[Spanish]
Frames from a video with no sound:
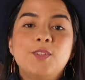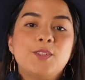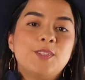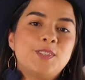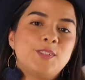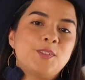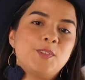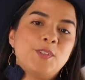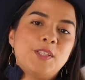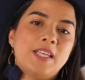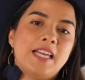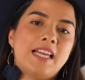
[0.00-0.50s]
Yo
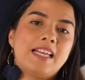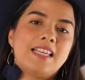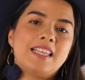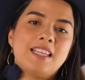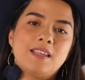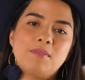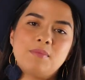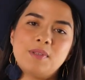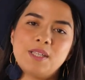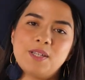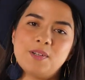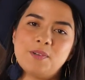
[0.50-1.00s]
estudié
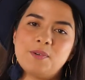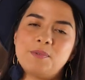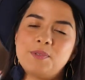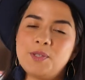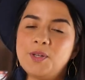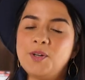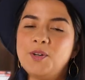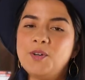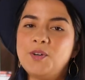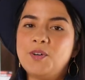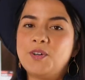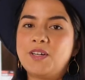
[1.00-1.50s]
químico
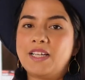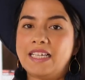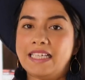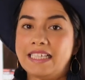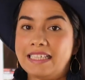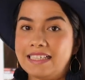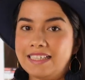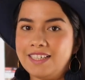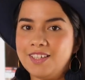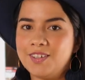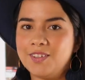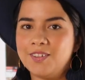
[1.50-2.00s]
biólogo
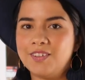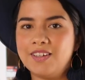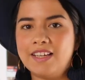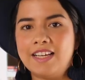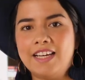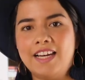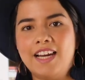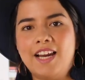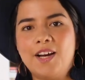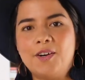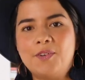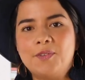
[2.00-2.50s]
clínico
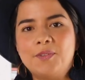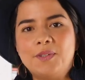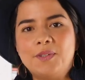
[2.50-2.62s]
en la